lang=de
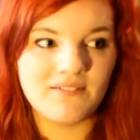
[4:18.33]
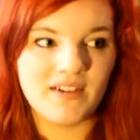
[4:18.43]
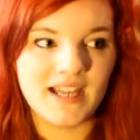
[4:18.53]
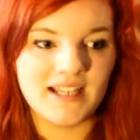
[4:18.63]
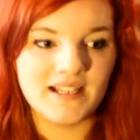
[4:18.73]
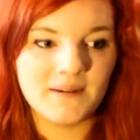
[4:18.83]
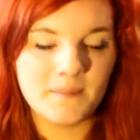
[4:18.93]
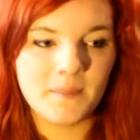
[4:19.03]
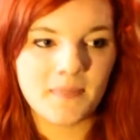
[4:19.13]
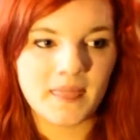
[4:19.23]
Weil
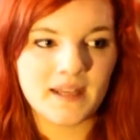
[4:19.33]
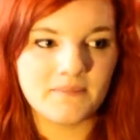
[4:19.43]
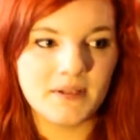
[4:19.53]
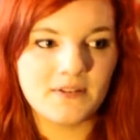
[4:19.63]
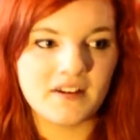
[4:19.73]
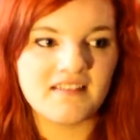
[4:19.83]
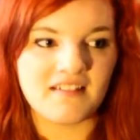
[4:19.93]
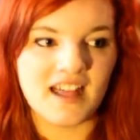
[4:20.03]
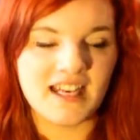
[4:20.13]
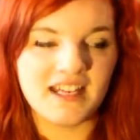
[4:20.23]

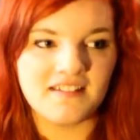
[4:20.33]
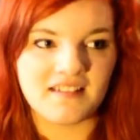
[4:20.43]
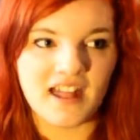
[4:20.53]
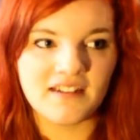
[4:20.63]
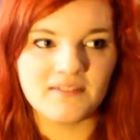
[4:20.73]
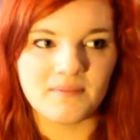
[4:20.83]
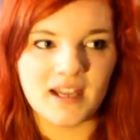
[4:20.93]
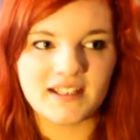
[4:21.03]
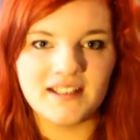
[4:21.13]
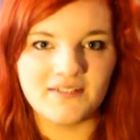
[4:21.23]
Beatrice einige Sachen
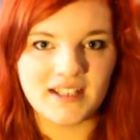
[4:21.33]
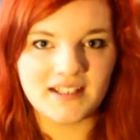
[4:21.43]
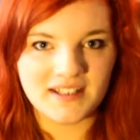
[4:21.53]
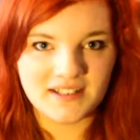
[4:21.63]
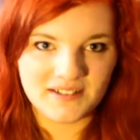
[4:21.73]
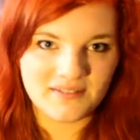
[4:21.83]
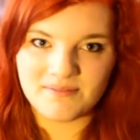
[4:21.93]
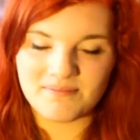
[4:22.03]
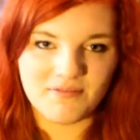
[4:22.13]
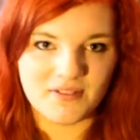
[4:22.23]
macht, die wirklich,
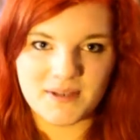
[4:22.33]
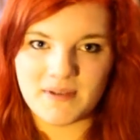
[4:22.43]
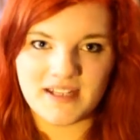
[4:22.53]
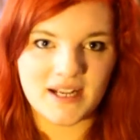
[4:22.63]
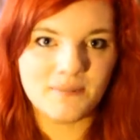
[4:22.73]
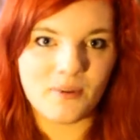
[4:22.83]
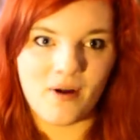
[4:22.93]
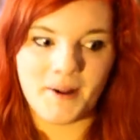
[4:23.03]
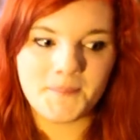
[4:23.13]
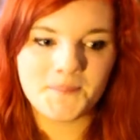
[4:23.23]
von denen man denkt,
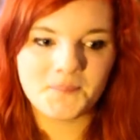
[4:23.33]
boah.